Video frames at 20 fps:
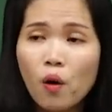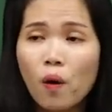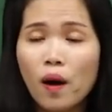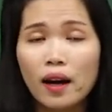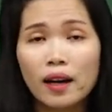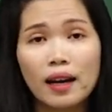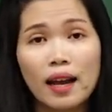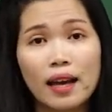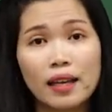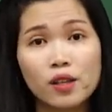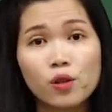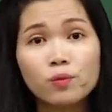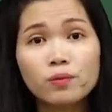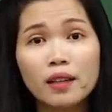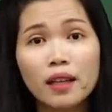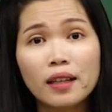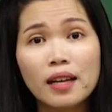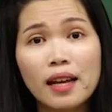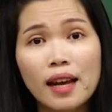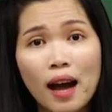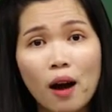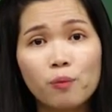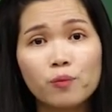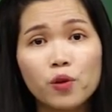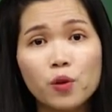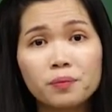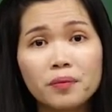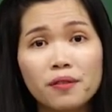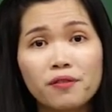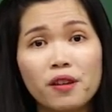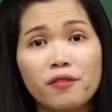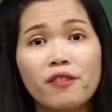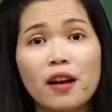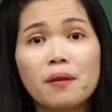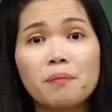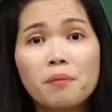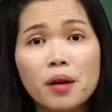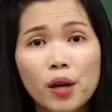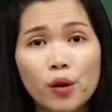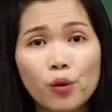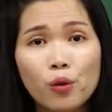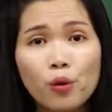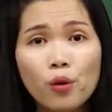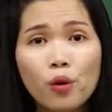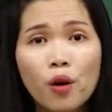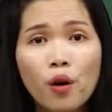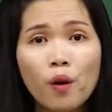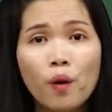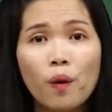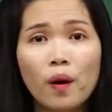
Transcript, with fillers: hoặc là chúng ta đi học chúng ta phải phát biểu,